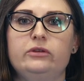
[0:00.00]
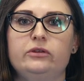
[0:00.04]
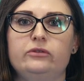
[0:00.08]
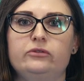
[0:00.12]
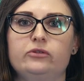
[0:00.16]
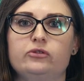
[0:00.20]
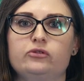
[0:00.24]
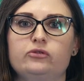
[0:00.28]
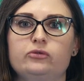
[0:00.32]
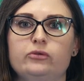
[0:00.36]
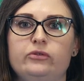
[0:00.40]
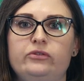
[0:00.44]

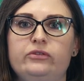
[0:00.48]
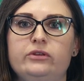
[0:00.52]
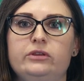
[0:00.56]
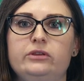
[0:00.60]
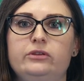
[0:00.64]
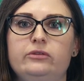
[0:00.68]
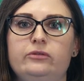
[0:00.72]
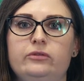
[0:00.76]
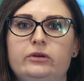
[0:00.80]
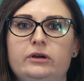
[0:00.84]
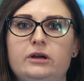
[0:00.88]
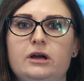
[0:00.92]
Убедитесь, что
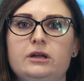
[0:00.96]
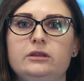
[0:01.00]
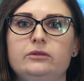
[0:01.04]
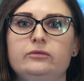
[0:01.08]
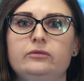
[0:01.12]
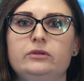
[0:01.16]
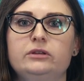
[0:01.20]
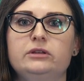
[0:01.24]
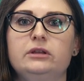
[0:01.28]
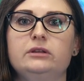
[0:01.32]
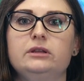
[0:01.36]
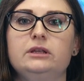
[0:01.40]
сертификат
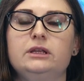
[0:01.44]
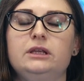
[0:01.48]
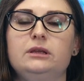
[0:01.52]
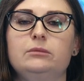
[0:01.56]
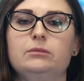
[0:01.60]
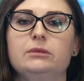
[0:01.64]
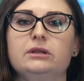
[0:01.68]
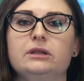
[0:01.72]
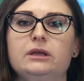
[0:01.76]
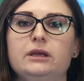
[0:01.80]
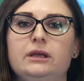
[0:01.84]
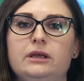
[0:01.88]
выдан
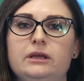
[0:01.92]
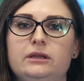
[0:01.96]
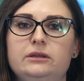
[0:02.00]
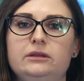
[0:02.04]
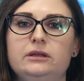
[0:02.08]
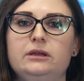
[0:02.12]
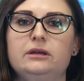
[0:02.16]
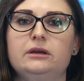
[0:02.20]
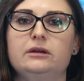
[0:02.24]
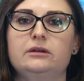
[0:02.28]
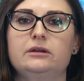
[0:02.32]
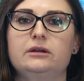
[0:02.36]
именно
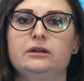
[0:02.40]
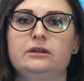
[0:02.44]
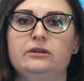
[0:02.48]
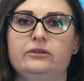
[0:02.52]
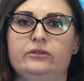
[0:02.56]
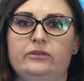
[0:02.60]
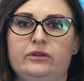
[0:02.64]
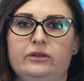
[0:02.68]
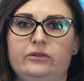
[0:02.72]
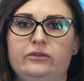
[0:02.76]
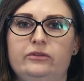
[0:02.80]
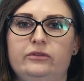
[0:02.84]
этой
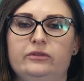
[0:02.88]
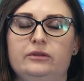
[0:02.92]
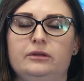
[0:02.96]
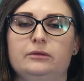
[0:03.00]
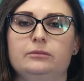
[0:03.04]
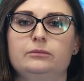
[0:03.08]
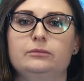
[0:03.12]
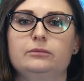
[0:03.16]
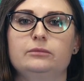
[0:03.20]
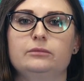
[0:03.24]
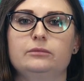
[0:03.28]
организации.